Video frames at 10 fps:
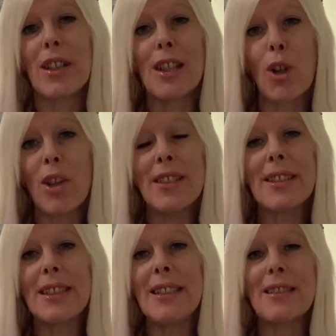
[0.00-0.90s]

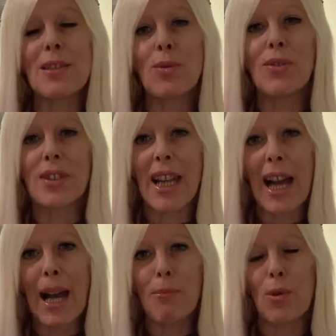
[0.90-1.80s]
Leute, die diesen Duft
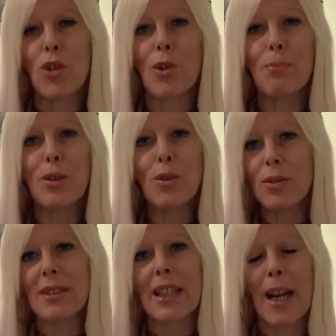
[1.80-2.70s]
haben und schon
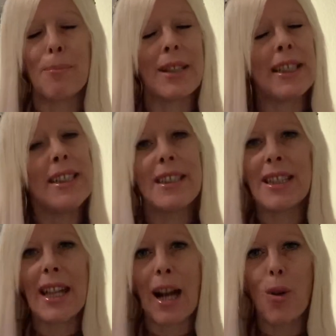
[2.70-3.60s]
benutzt haben, riecht ihr
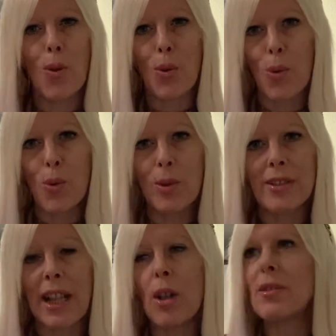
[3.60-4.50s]
da auch
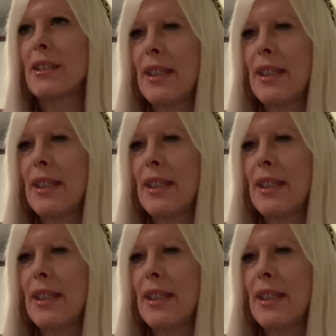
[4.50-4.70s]
Kokos raus?